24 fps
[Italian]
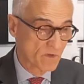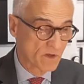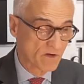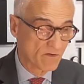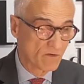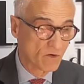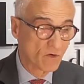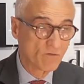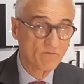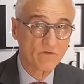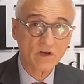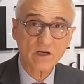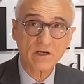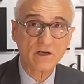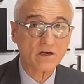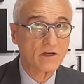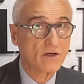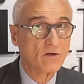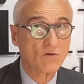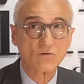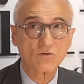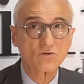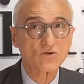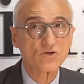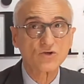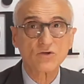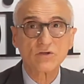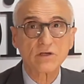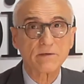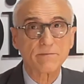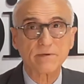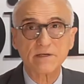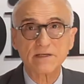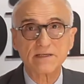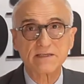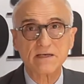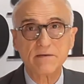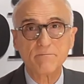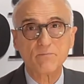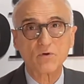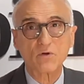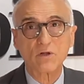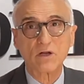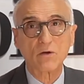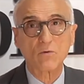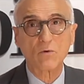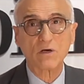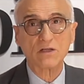non viene riconosciuta per esempio
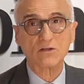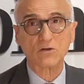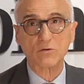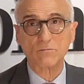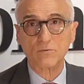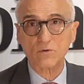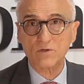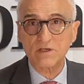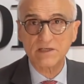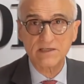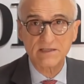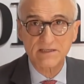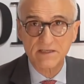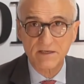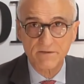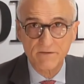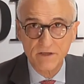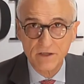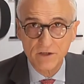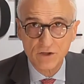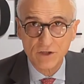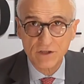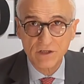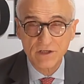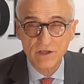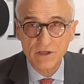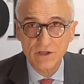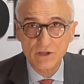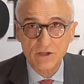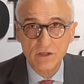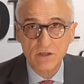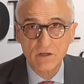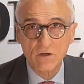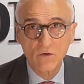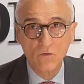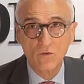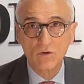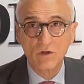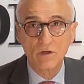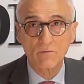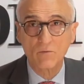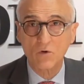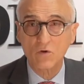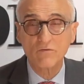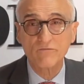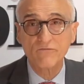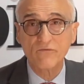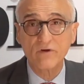dalle quattro potenze vincitrici dell'ultimo
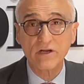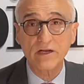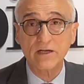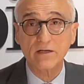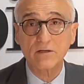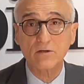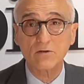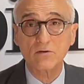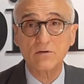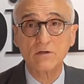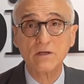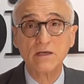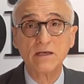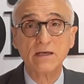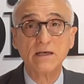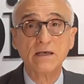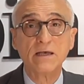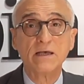conflitto,